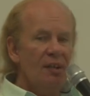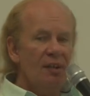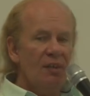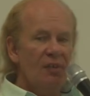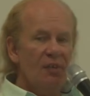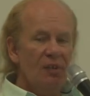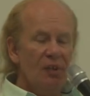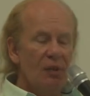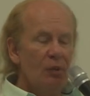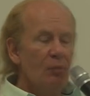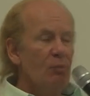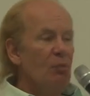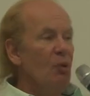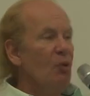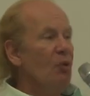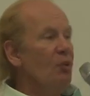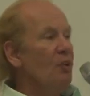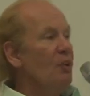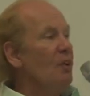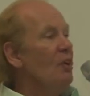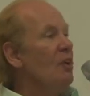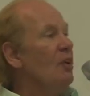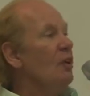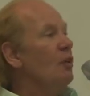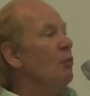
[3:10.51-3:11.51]
Cette
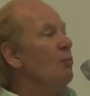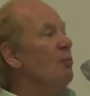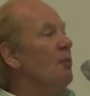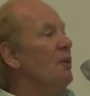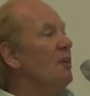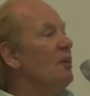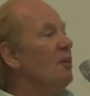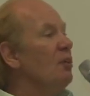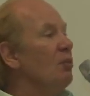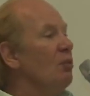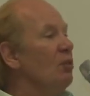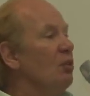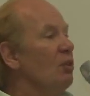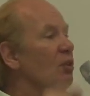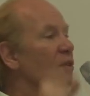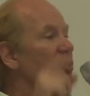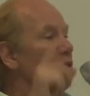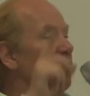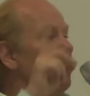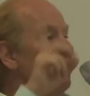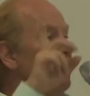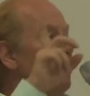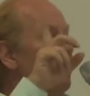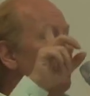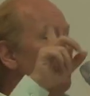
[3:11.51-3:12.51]
bande expliquant que
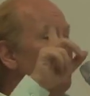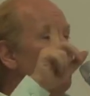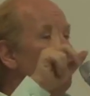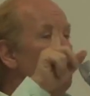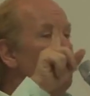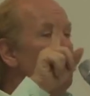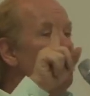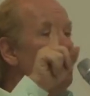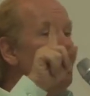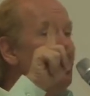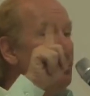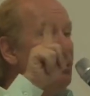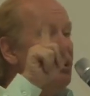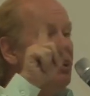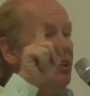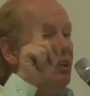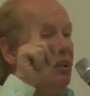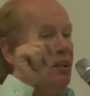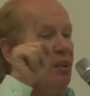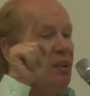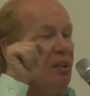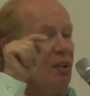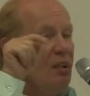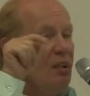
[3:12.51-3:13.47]
les données